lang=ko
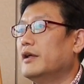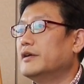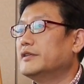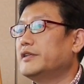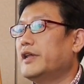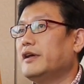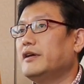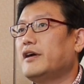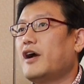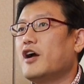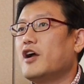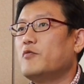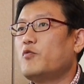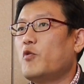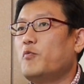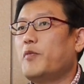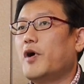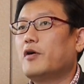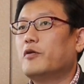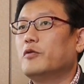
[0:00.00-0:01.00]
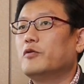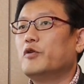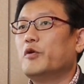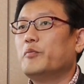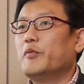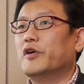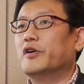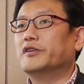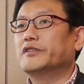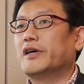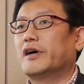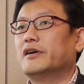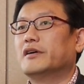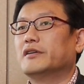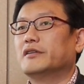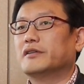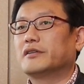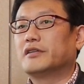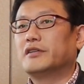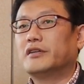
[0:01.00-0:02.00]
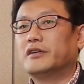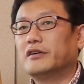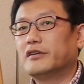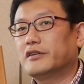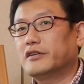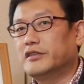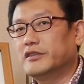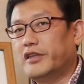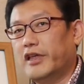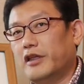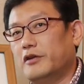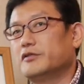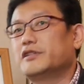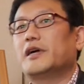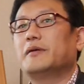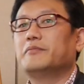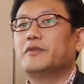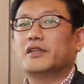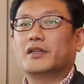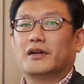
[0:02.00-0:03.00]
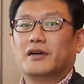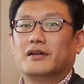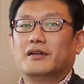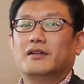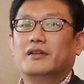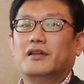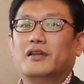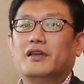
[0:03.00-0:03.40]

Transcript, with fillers: 생각을 못 바꿔놓은 명상은 그대로 삽니다.